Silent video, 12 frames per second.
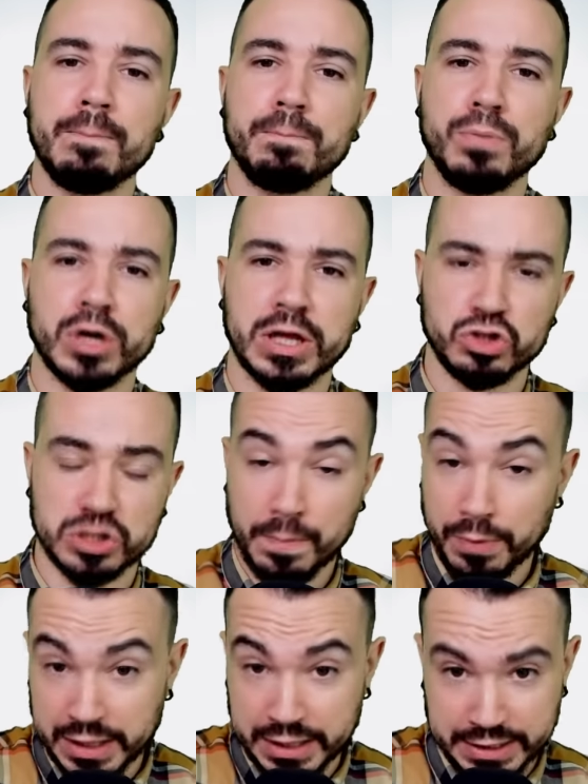porque no se
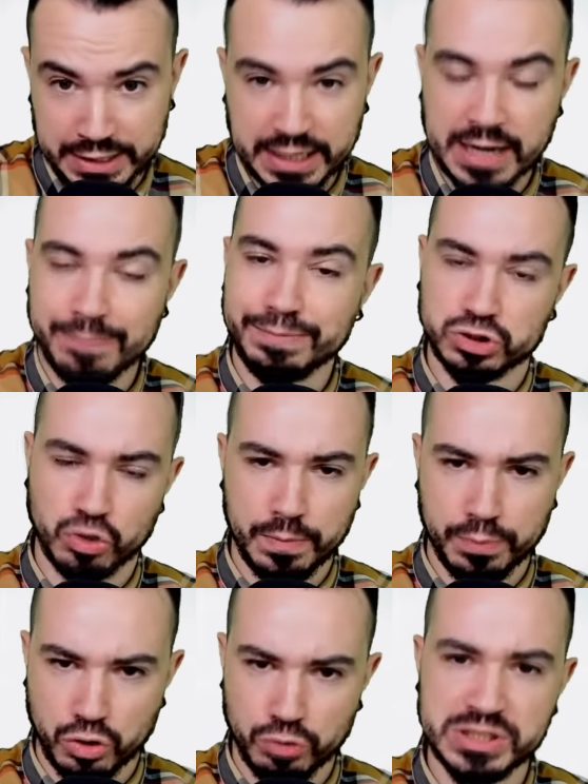puede criticar al PSOE
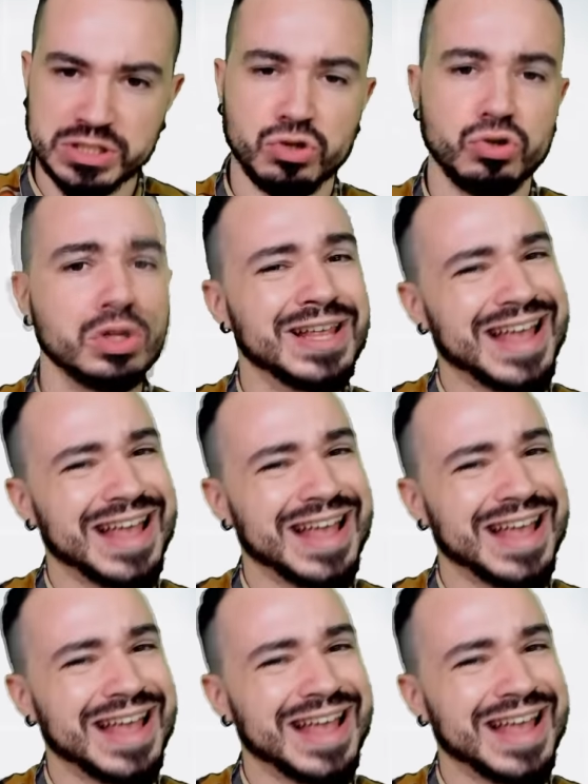por lo visto.